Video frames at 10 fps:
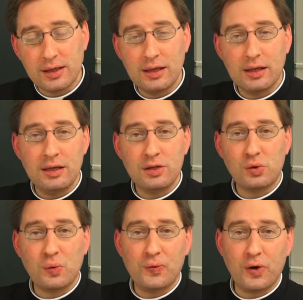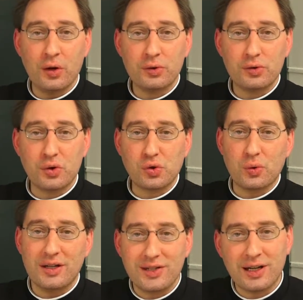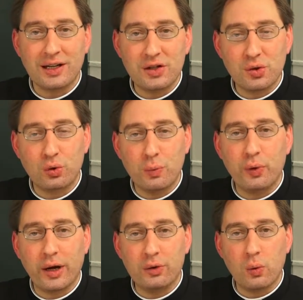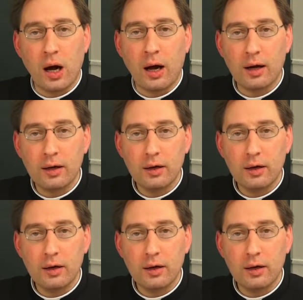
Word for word: c'est l'Église souffrante. Ce sont les saints qui sont au purgatoire.